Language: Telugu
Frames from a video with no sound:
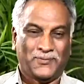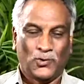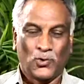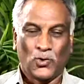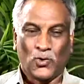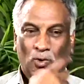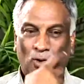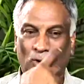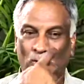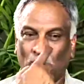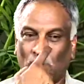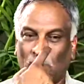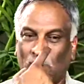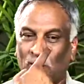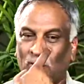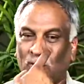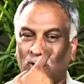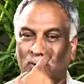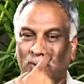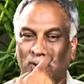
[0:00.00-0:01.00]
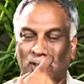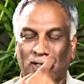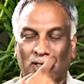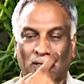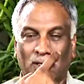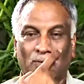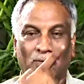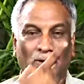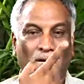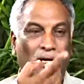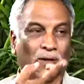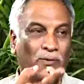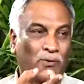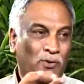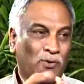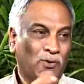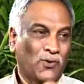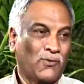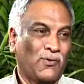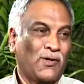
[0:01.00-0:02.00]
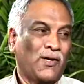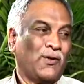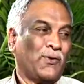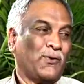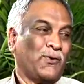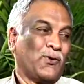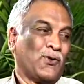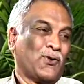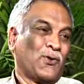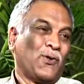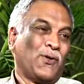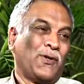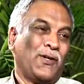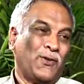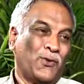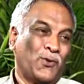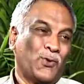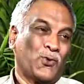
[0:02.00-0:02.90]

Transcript: దుష్టులకు దూరంగా ఉండమన్నారు కదా వాళ్ళ దృష్టి వాళ్ళ దృష్టిలో నేను